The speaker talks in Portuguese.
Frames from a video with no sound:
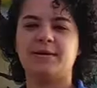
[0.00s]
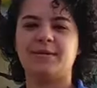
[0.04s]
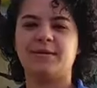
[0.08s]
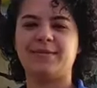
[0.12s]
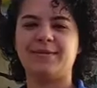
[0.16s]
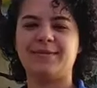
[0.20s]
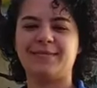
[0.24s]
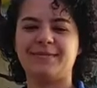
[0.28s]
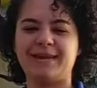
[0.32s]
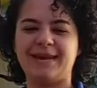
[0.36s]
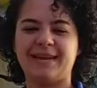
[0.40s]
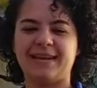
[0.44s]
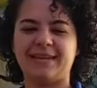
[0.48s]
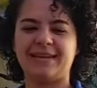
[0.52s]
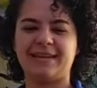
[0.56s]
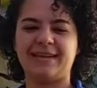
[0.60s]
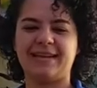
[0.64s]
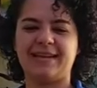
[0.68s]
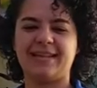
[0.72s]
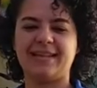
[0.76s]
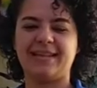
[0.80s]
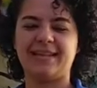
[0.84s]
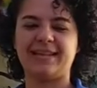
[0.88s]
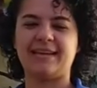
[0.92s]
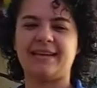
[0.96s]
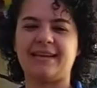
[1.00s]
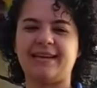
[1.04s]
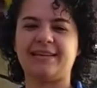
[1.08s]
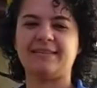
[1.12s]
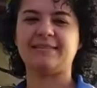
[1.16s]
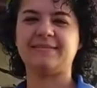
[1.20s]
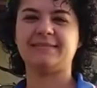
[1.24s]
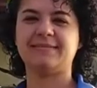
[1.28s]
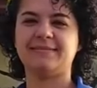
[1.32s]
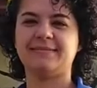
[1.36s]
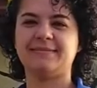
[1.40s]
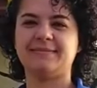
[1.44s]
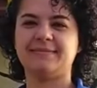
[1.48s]
Outra brincadeira que tem na,
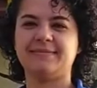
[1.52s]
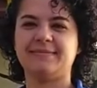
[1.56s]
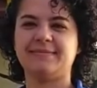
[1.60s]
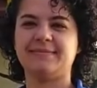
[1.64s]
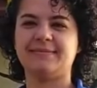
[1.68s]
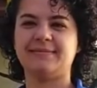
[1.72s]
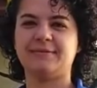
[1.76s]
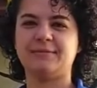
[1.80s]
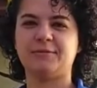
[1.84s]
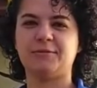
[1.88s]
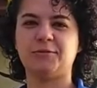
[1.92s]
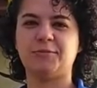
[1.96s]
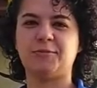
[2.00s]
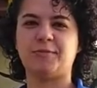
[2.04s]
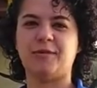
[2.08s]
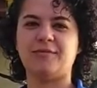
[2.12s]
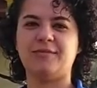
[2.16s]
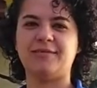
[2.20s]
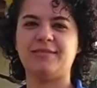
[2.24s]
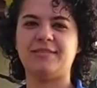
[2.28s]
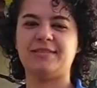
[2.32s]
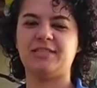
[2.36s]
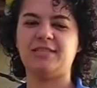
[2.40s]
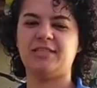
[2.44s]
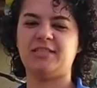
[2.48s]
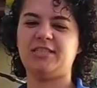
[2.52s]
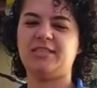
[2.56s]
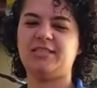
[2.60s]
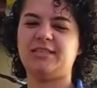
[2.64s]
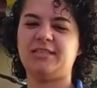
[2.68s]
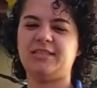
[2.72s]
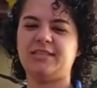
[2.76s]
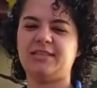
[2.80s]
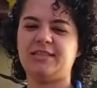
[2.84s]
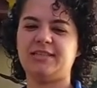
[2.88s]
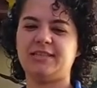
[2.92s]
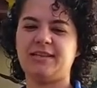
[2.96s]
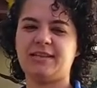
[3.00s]
nos povos
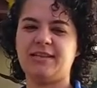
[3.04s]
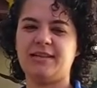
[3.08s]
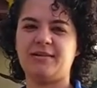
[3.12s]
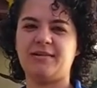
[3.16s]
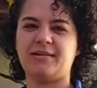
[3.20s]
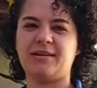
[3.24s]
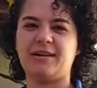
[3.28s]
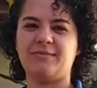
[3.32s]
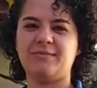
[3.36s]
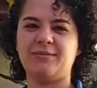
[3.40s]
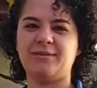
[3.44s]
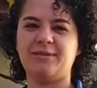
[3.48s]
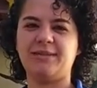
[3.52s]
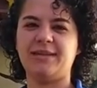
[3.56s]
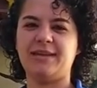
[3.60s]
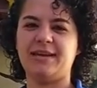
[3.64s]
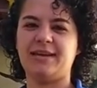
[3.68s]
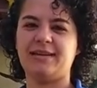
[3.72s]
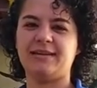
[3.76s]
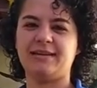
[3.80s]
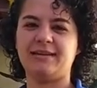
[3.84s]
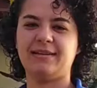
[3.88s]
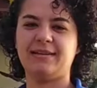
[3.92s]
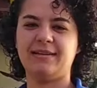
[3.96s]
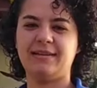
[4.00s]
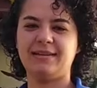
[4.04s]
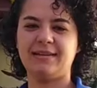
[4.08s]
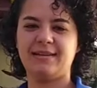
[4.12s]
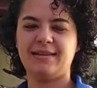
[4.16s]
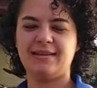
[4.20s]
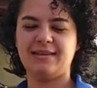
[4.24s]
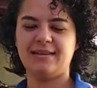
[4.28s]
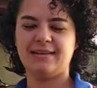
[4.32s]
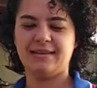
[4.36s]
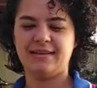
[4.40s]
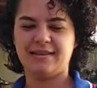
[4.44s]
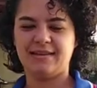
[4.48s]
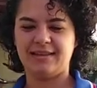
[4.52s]
indígenas é o cabo de guerra.
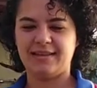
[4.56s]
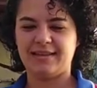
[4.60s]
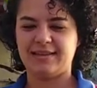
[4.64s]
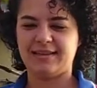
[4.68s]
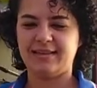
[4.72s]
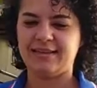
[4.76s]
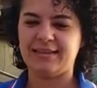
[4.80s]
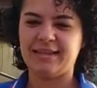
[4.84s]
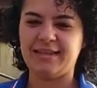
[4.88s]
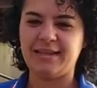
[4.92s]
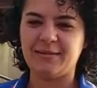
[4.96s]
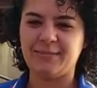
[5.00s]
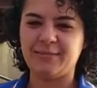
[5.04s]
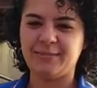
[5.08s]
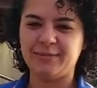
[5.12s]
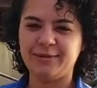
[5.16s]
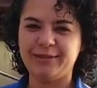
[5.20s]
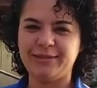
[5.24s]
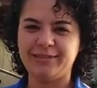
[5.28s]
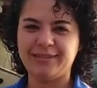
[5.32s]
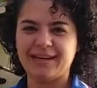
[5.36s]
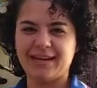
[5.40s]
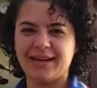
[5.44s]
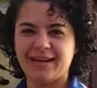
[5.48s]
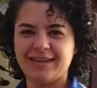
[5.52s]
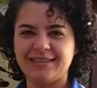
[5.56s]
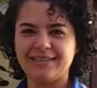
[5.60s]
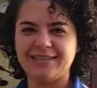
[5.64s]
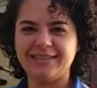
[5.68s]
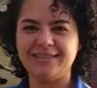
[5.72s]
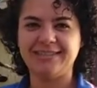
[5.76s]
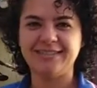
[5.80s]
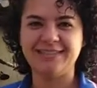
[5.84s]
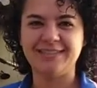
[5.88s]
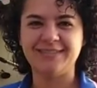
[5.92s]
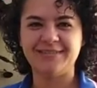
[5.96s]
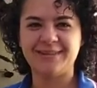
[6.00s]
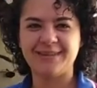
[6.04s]
Tem que puxar,
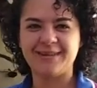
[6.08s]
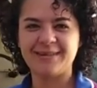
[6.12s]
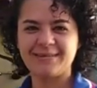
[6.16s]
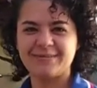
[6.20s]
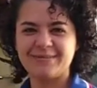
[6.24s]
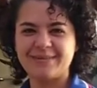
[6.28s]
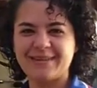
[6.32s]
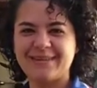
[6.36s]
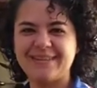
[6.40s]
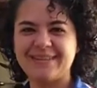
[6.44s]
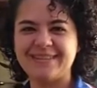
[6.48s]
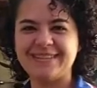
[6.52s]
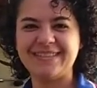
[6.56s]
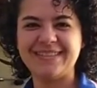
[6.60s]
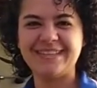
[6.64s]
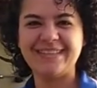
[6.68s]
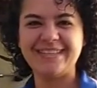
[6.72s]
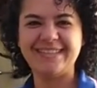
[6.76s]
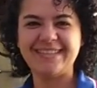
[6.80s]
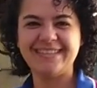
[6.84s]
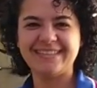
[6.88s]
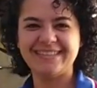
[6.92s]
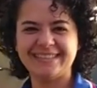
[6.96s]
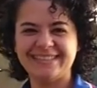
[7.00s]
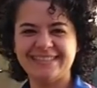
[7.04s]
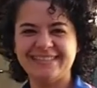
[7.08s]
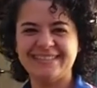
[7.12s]
se tiver alguma coisa aí,